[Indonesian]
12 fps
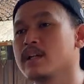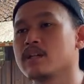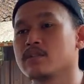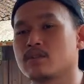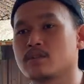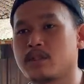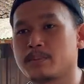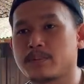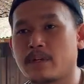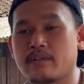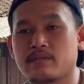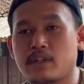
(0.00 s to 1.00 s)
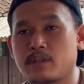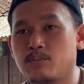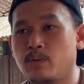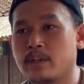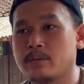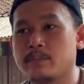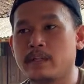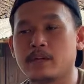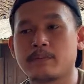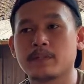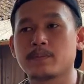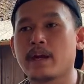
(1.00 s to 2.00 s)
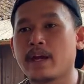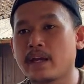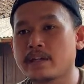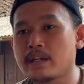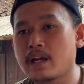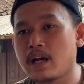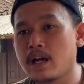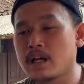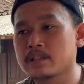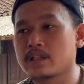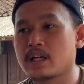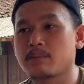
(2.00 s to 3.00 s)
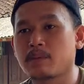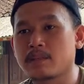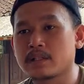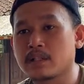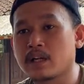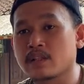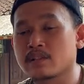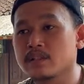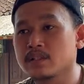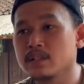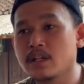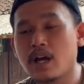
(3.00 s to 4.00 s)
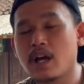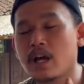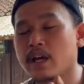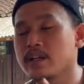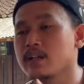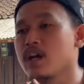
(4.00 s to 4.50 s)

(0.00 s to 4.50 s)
terus tips and trick buat biar Vespa enak cara pemasangan CDI